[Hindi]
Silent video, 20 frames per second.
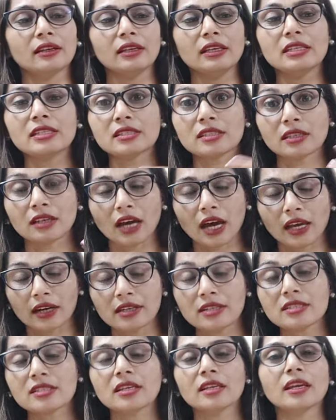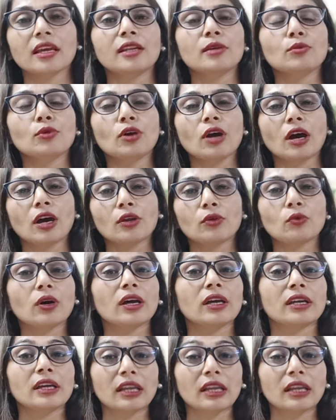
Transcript: इस कारण से यानी बुखार हुआ है